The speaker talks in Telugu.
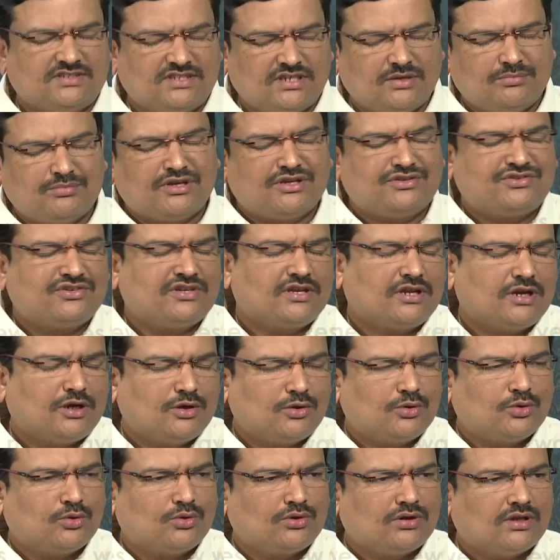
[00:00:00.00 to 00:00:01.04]
సీఎం కేసీఆర్
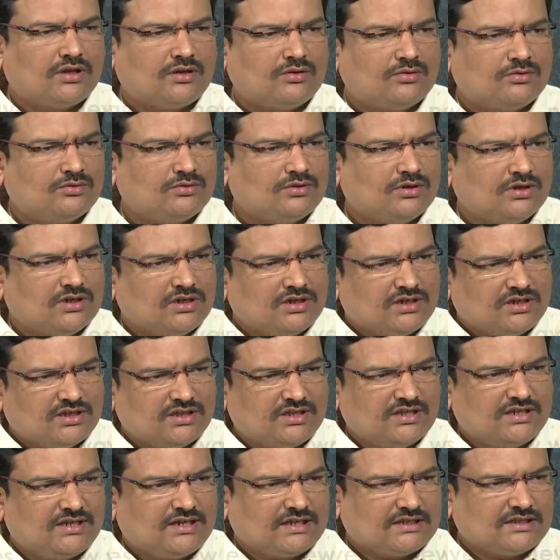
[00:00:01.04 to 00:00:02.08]
అంటూ ఉన్నారు
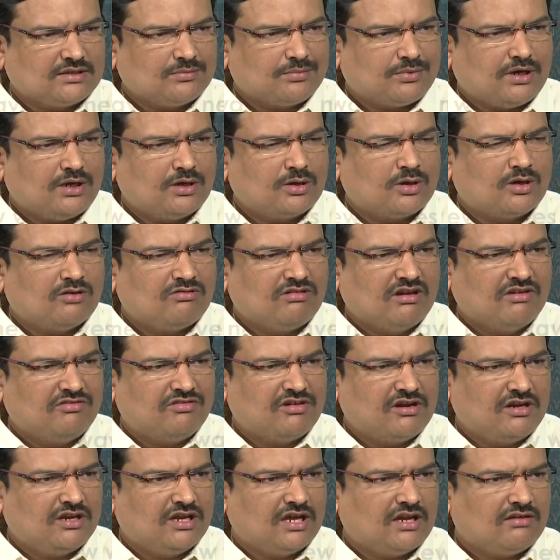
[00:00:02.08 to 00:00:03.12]
ఇది గత పాలకుల
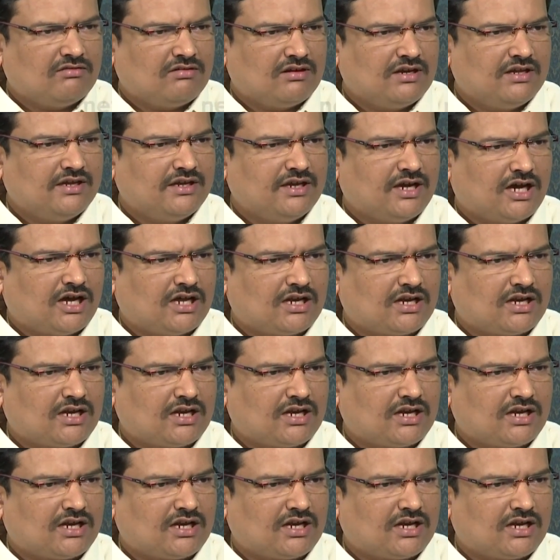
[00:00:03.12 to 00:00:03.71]
వైఫల్యాల వల్ల ఈ